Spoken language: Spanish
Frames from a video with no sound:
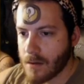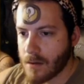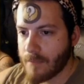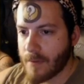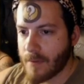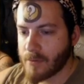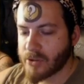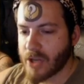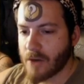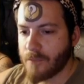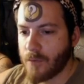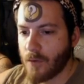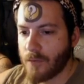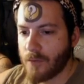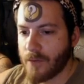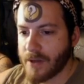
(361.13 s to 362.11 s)
Vamos a ir
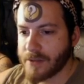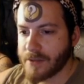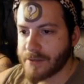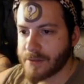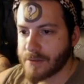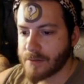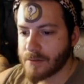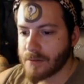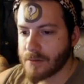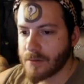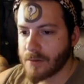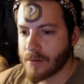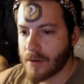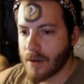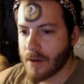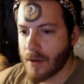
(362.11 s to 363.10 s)
full face
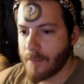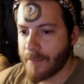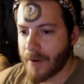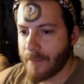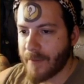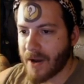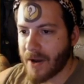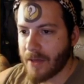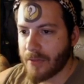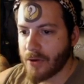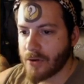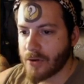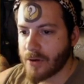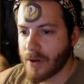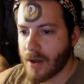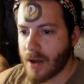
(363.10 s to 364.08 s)
en
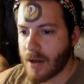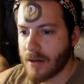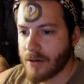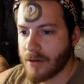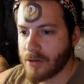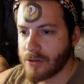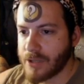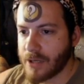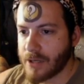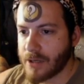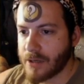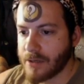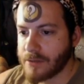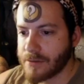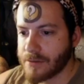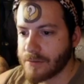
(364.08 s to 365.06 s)
preparación al Leroy
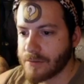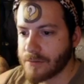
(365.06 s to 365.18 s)
Jenkins.